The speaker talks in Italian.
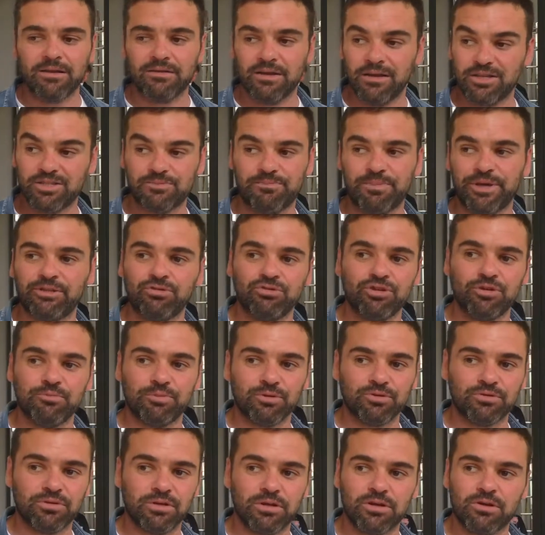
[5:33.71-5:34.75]
l'aspetto di
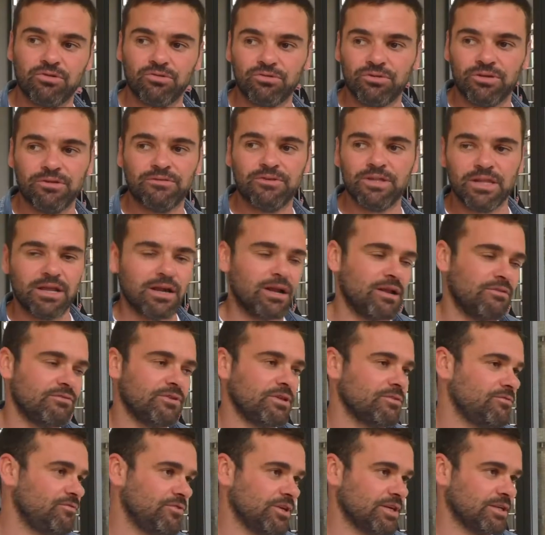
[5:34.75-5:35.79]
poter condividere la
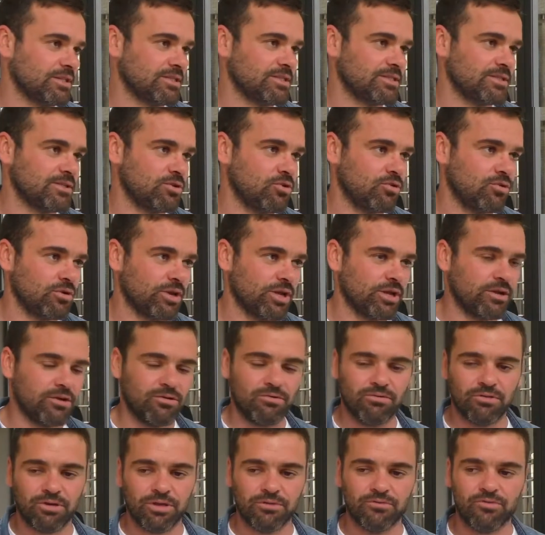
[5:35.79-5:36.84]
vinificazione
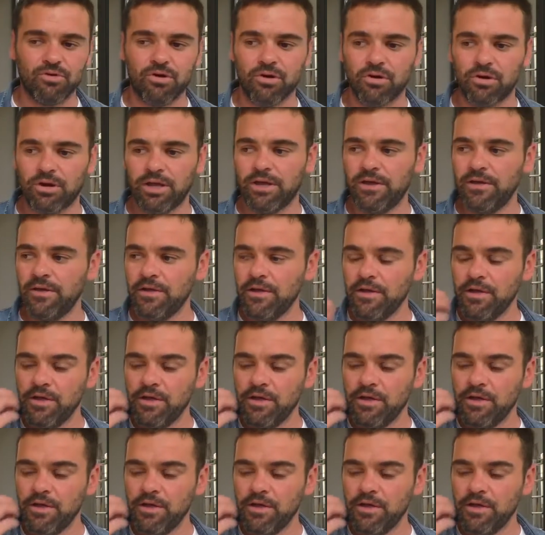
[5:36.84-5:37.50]
con chi vuole